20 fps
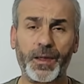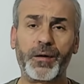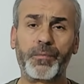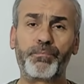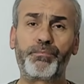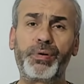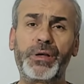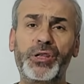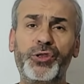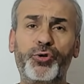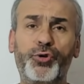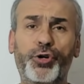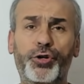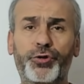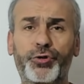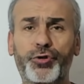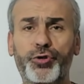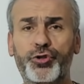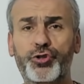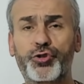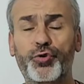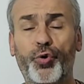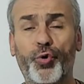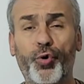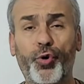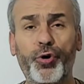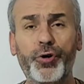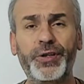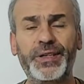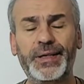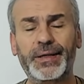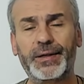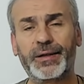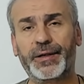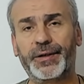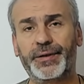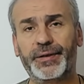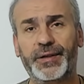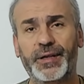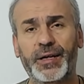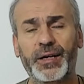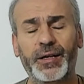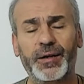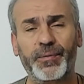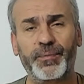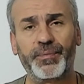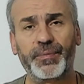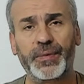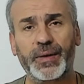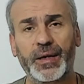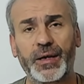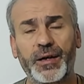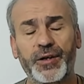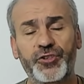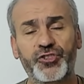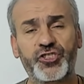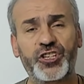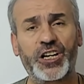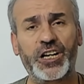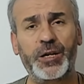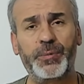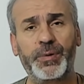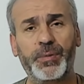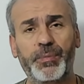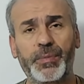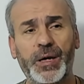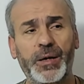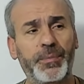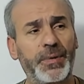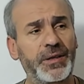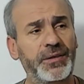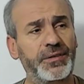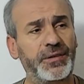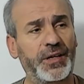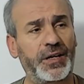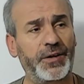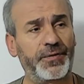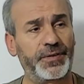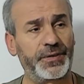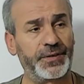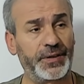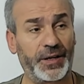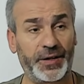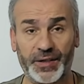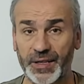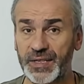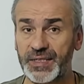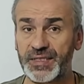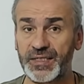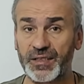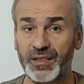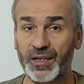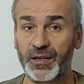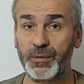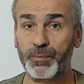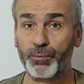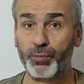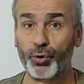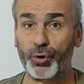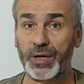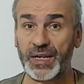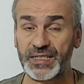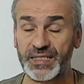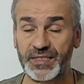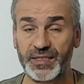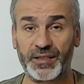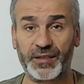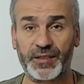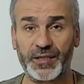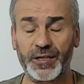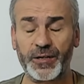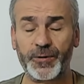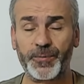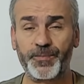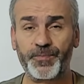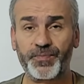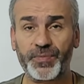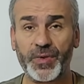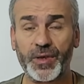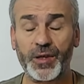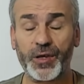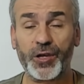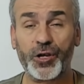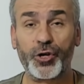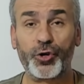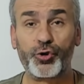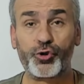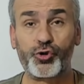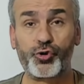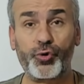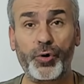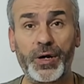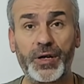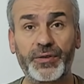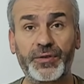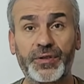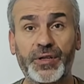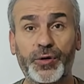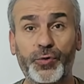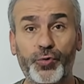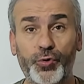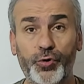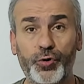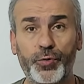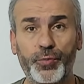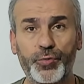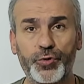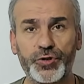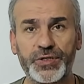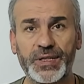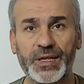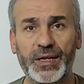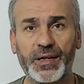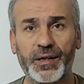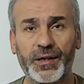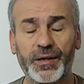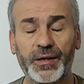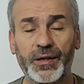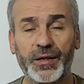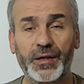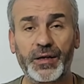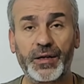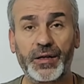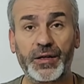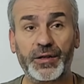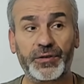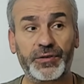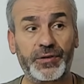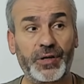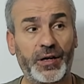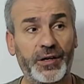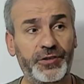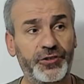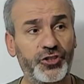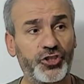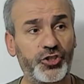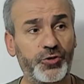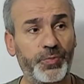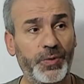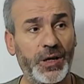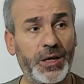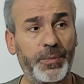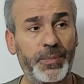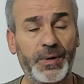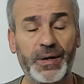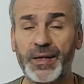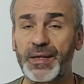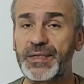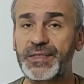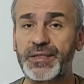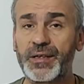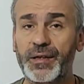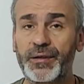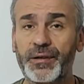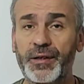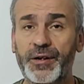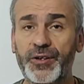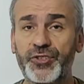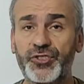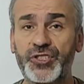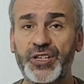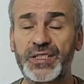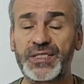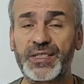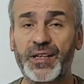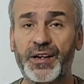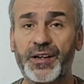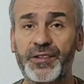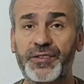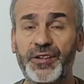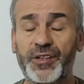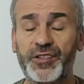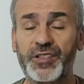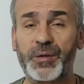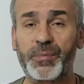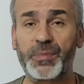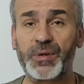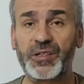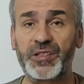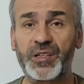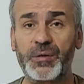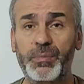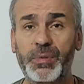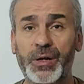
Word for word: 1410 yılında Çelebi Mehmet tarafından yazılan bu kaside şu anda günümüzde tartışmaya bile insanların cesaret edemediği